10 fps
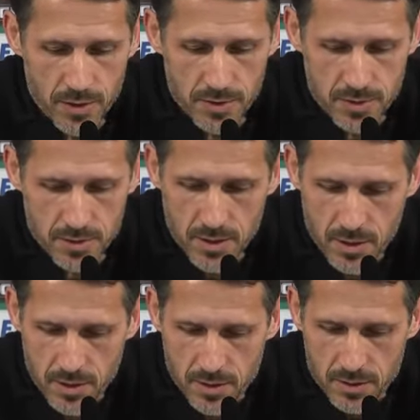Das ist
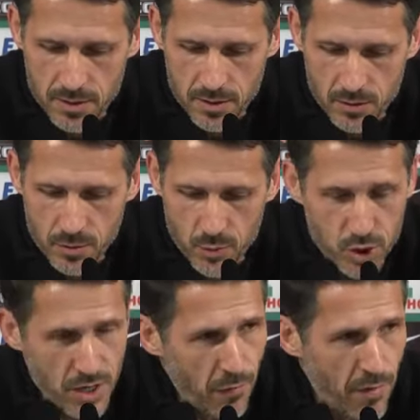ein, auch eine
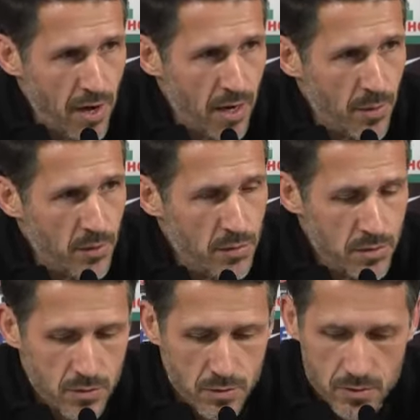Budgetfrage bei
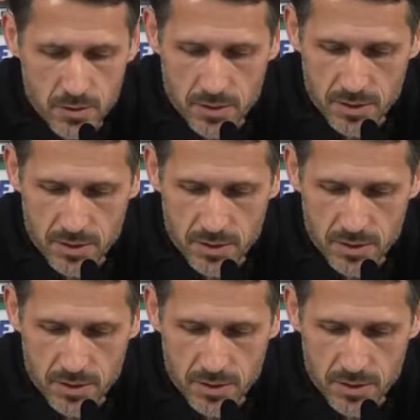uns und